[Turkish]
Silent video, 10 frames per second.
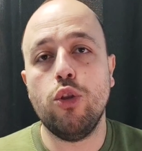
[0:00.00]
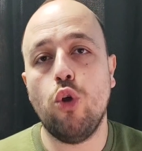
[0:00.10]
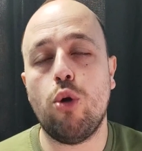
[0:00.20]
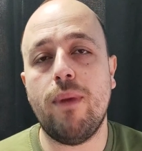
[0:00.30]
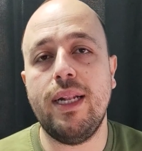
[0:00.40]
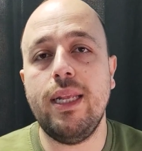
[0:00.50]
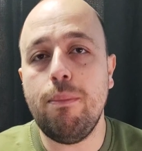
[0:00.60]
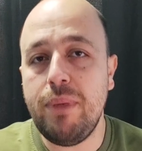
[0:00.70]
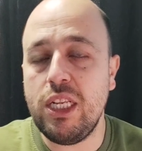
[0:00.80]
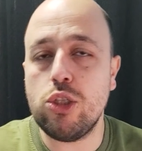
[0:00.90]

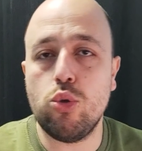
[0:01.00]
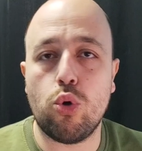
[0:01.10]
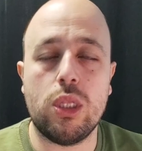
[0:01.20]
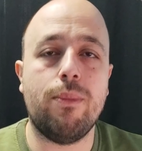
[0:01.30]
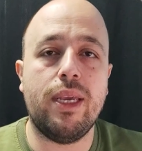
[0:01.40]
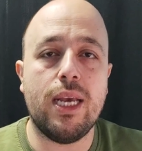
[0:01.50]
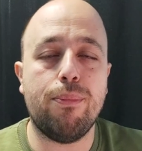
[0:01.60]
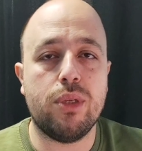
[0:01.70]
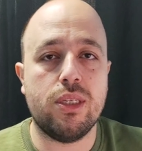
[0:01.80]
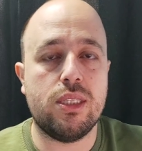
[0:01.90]
Normalde birinci doğrulamayı
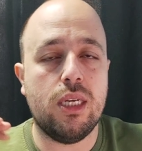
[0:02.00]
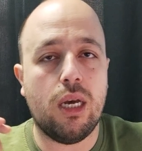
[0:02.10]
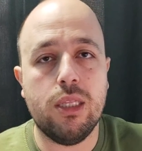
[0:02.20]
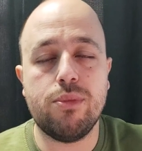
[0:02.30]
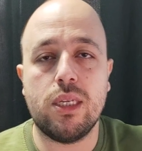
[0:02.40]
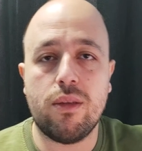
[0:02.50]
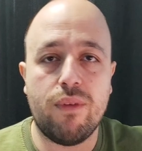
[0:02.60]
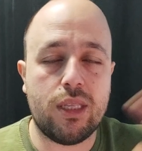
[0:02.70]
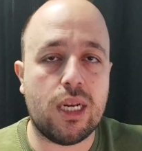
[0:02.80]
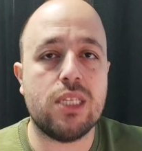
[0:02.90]
yaptığınızda alım
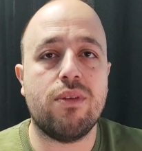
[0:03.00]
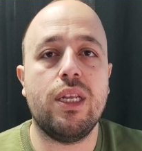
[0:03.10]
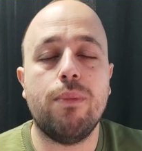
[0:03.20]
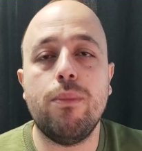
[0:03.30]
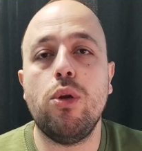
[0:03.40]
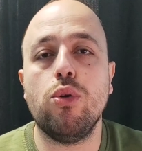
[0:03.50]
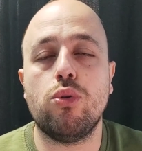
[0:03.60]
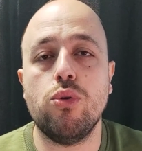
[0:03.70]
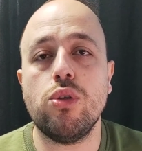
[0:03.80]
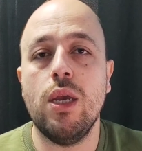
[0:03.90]
satım ve transfer
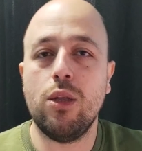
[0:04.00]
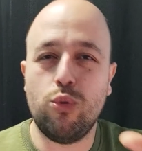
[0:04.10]
yapabiliyordunuz.